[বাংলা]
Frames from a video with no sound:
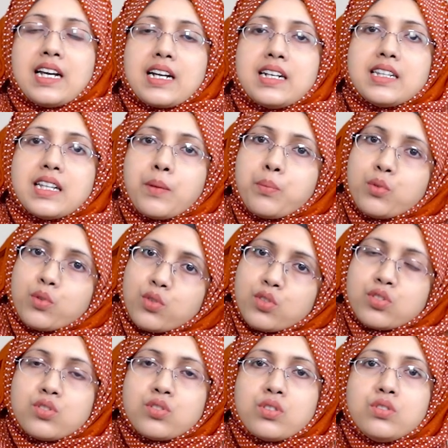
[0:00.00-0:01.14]
থাকলে তার
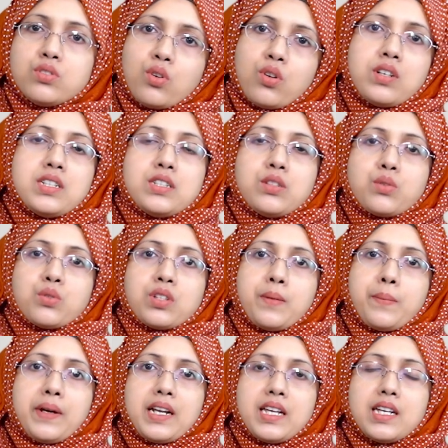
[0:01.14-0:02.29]
প্রোগ্রেশনকেও ত্বরান্বিত করতে
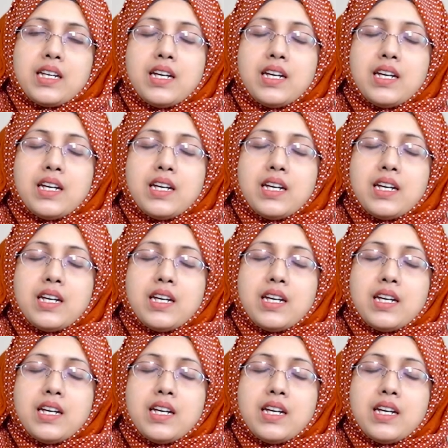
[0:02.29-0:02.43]
পারে